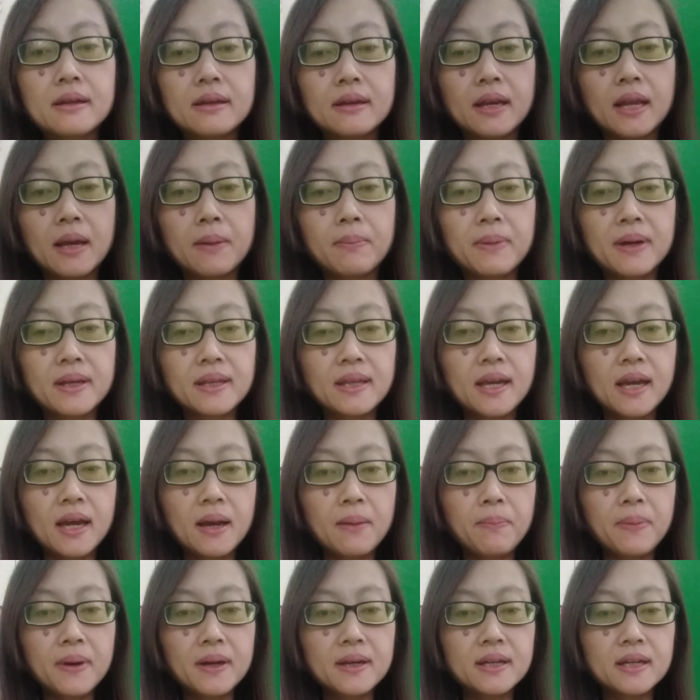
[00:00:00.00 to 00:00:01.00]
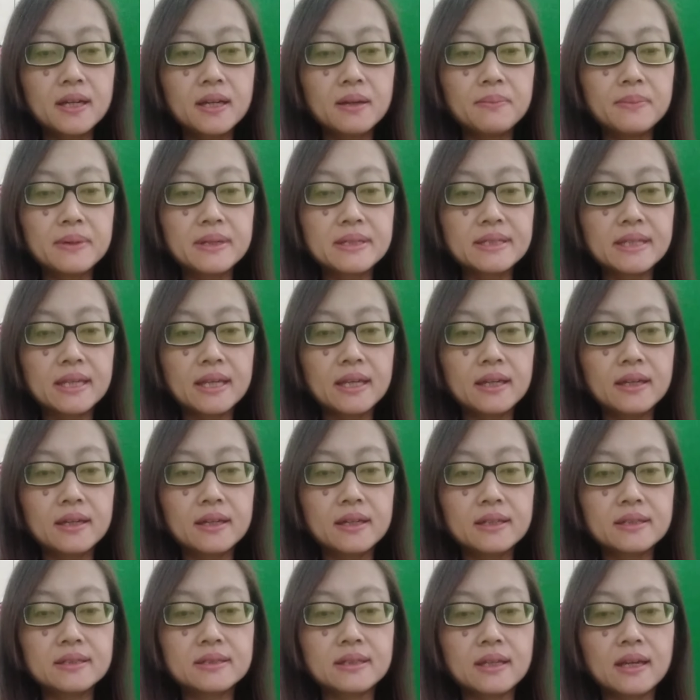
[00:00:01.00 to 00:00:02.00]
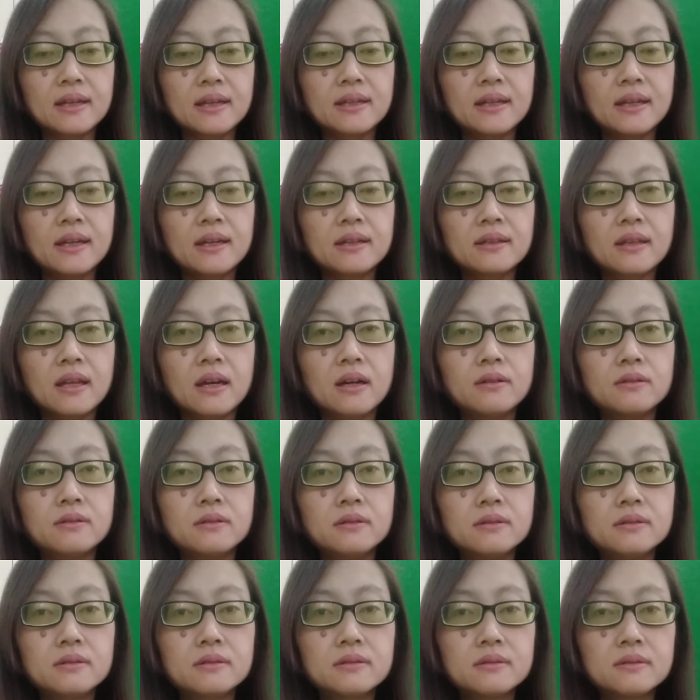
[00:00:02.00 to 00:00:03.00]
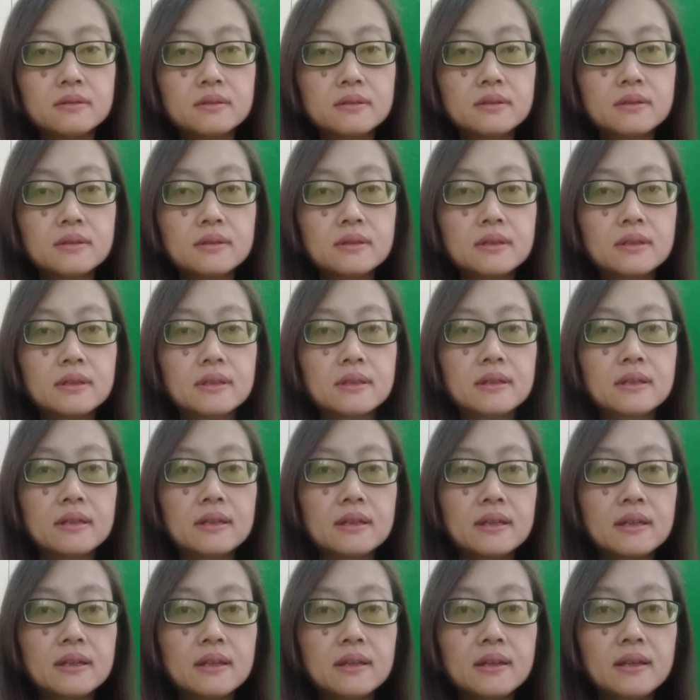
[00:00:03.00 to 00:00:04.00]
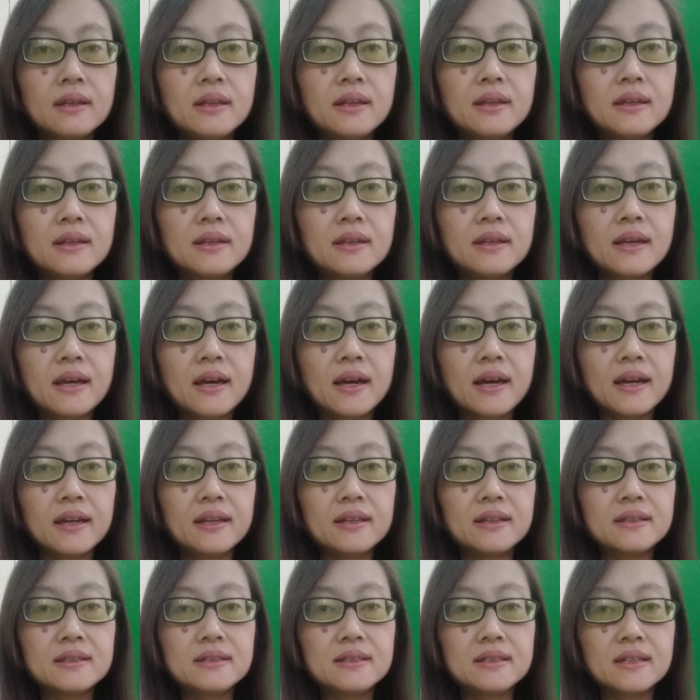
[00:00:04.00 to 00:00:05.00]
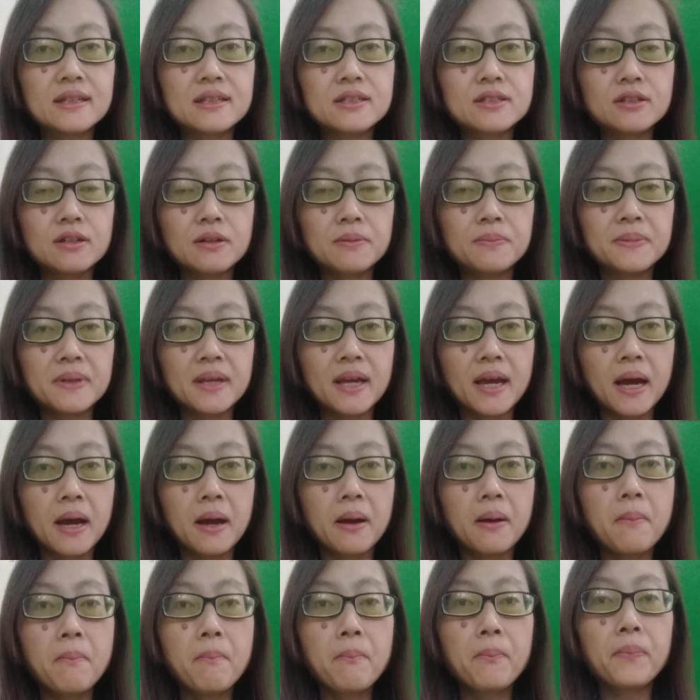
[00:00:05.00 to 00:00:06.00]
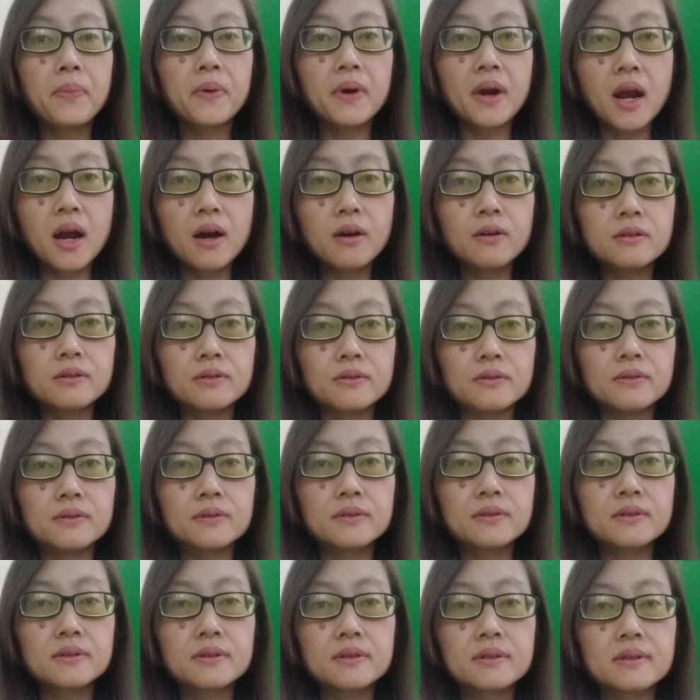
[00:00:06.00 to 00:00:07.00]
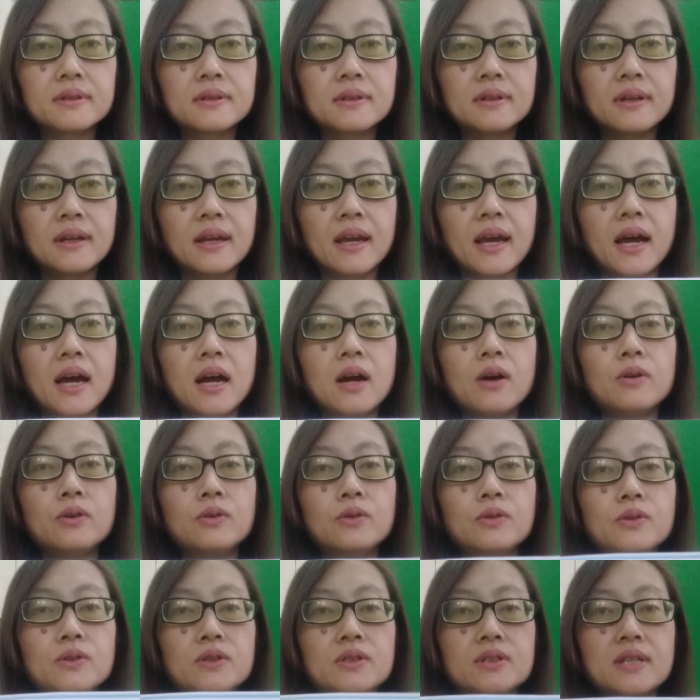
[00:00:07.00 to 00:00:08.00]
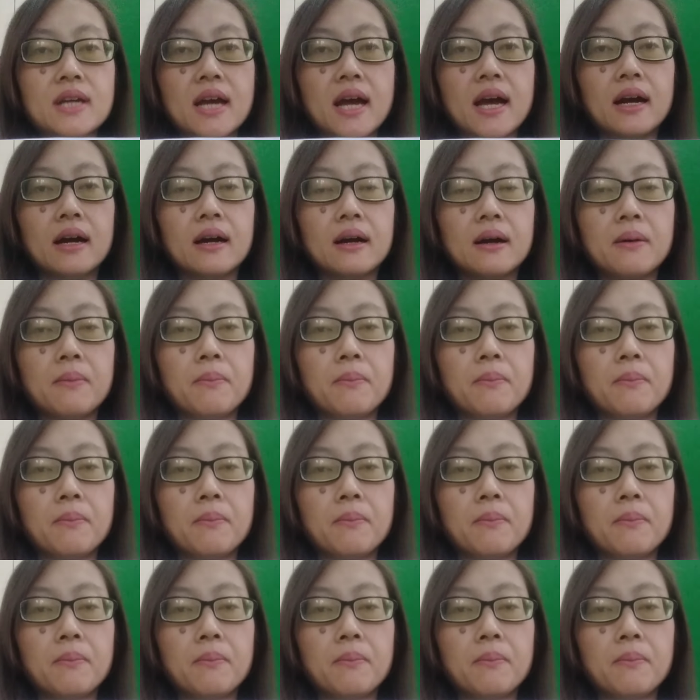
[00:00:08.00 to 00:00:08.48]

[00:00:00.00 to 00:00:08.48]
Namanya apa dalam bahasa Inggris? Ada yang tahu? Iya, ini dia jawabnya. Brown, Ya, udang,